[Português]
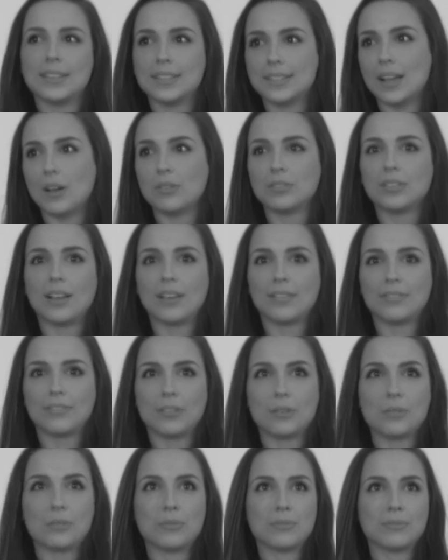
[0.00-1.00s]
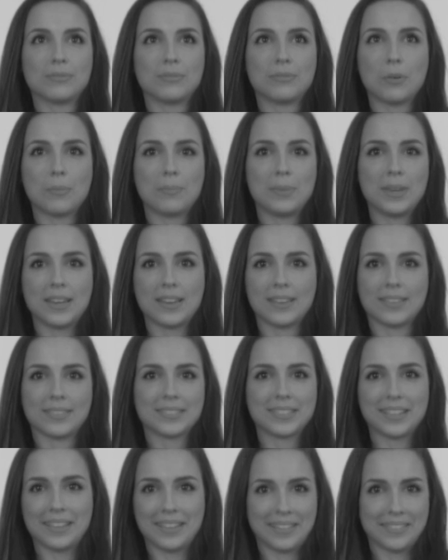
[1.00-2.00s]
saudável
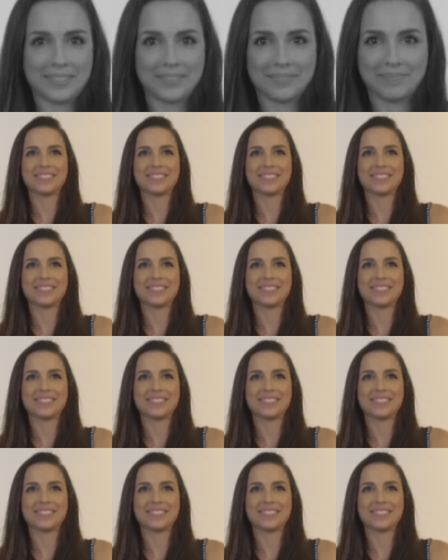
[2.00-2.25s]
fobia, sei lá,